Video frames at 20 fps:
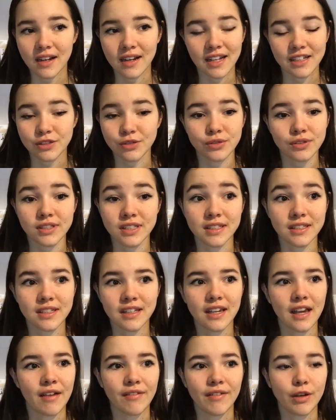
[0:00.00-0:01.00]
la,
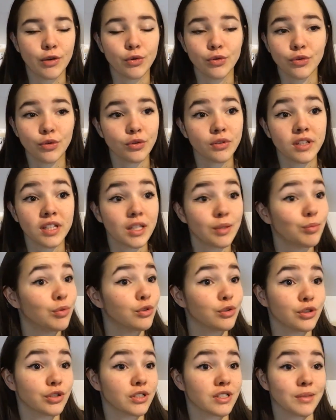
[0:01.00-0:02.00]
société avec autant de
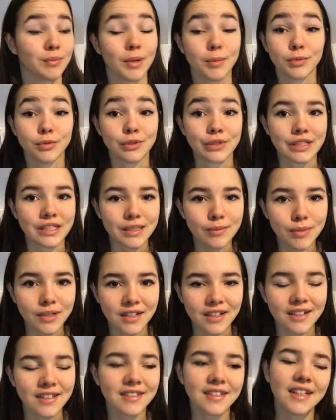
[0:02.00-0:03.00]
débauche, c'est pas possible.
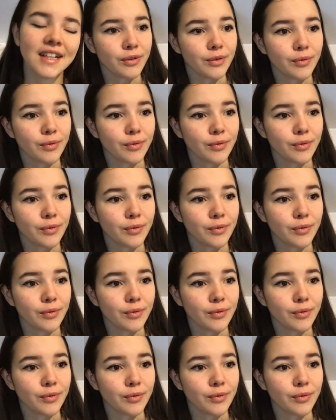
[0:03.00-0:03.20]
Hein.